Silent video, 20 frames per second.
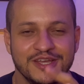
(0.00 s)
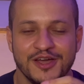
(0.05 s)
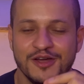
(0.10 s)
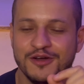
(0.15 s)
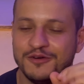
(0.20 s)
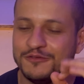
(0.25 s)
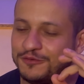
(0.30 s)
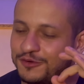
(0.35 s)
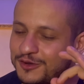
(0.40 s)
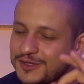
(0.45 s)

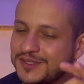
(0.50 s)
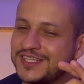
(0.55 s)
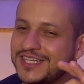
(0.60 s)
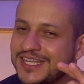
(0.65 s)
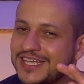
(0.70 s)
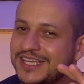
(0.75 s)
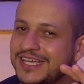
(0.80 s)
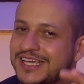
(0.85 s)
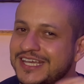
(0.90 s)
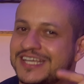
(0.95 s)

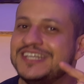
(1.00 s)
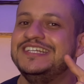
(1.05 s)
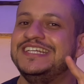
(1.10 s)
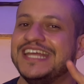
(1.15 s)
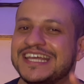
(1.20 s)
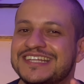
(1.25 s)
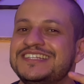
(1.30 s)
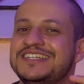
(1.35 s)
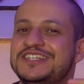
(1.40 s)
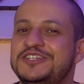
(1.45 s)
Você já
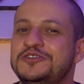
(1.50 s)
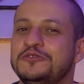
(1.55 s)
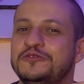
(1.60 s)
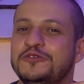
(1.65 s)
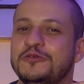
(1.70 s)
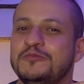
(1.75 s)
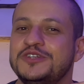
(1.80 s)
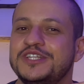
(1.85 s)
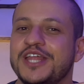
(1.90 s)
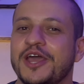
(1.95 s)
assistiu o
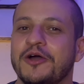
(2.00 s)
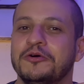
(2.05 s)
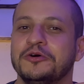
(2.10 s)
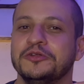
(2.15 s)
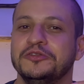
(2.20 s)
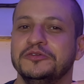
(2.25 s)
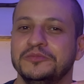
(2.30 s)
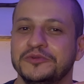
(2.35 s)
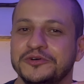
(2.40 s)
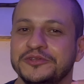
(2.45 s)
filme de terror
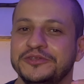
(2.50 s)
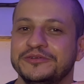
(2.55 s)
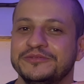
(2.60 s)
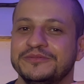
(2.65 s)
do mudo?